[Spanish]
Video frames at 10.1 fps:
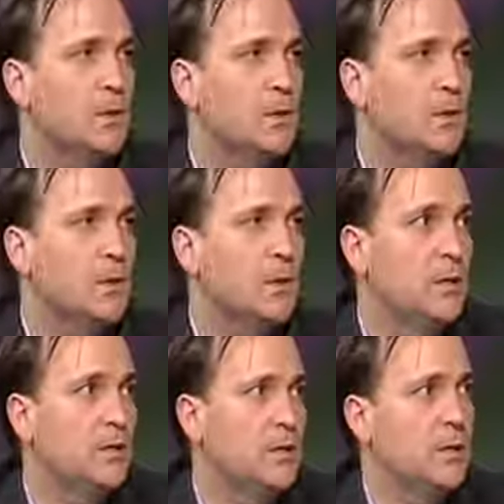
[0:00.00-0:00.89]

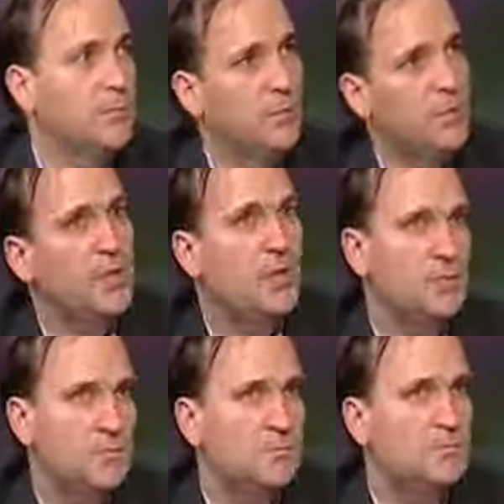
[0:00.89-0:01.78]
eh, por ejemplo,
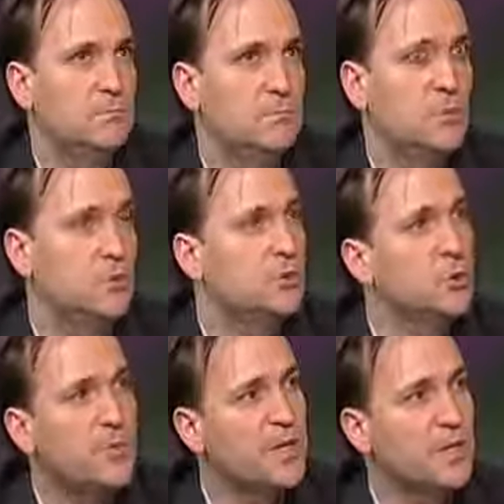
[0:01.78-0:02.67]
que mm, son
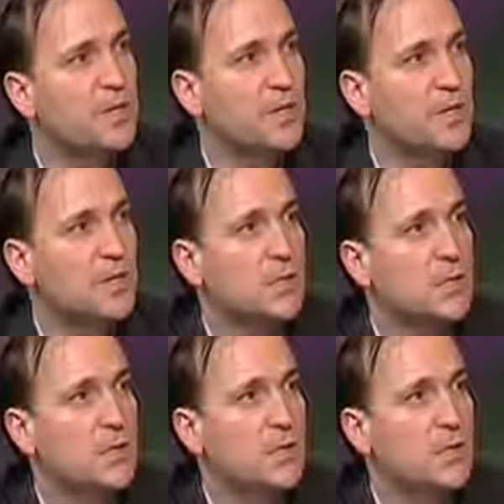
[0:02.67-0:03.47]
sorprendentes